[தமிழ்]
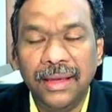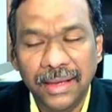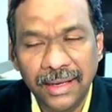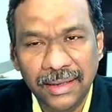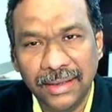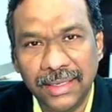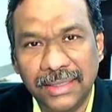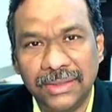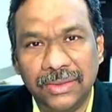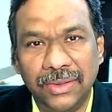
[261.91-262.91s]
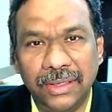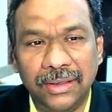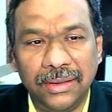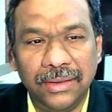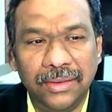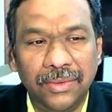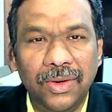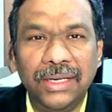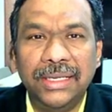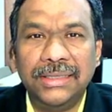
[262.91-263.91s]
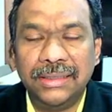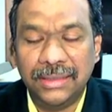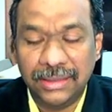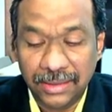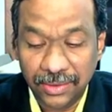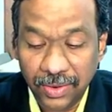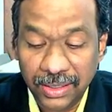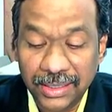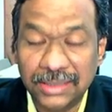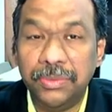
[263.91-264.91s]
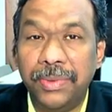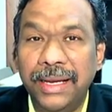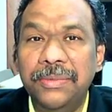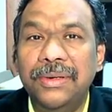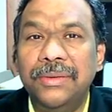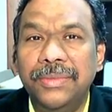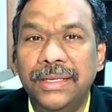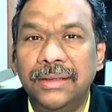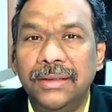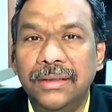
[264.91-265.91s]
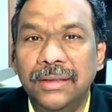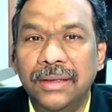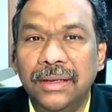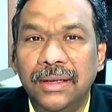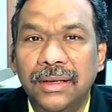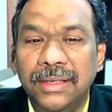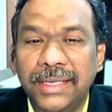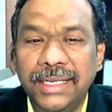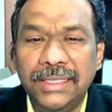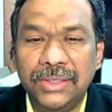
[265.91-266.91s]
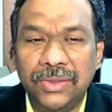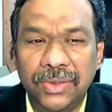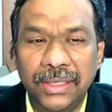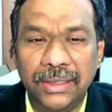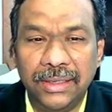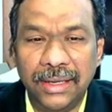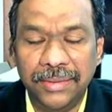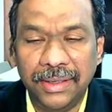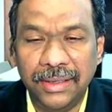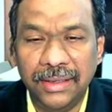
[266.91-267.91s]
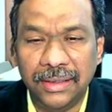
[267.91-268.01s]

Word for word: என்ன ஏற்ற துணை வாட் டஸ் இட் வாட் டஸ் பைபிள் மீன் ஏற்ற துணை அப்படின்னா